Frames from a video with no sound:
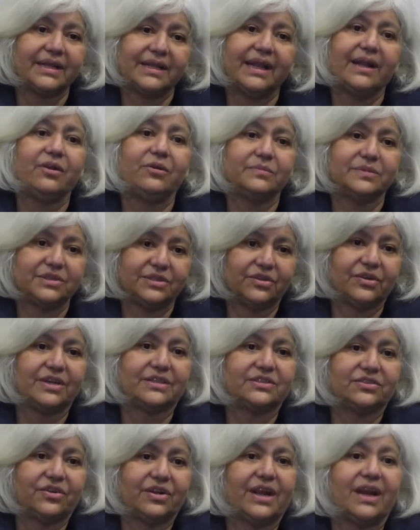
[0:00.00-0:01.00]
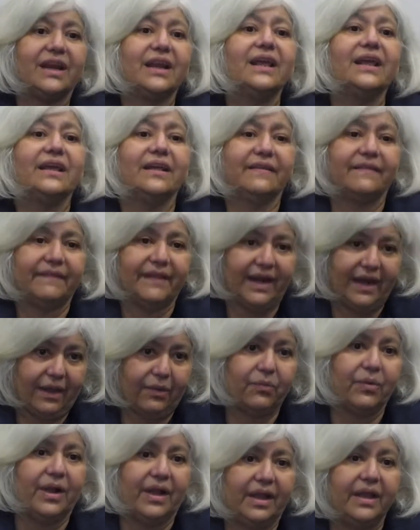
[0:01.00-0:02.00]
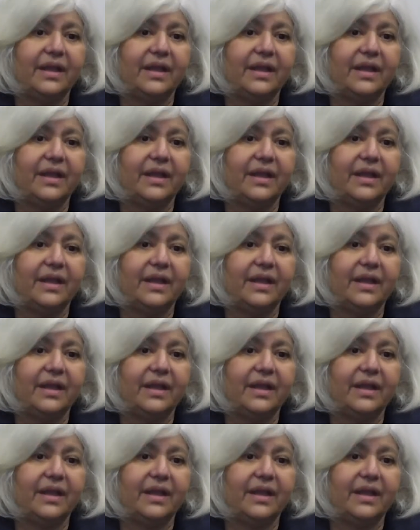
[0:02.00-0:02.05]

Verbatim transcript: que es la Comisión Nacional del Agua.